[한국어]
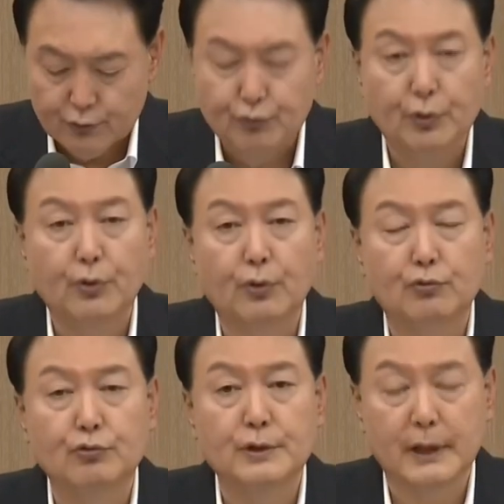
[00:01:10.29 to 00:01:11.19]

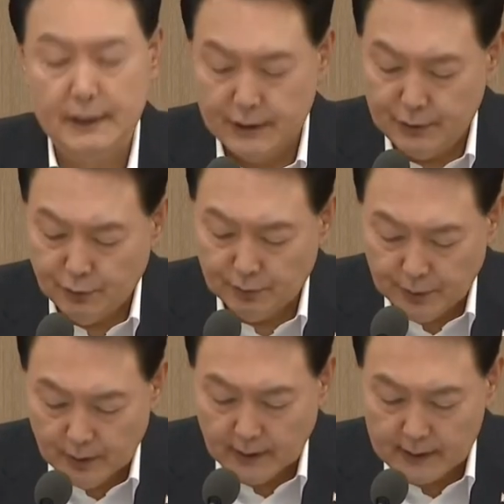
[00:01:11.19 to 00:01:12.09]
주요 국제
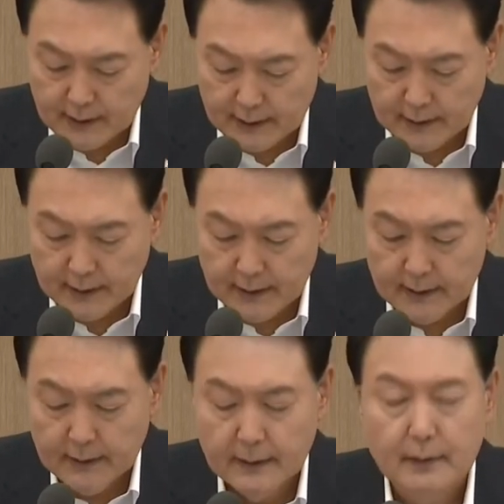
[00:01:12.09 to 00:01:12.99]
신용 평가사들이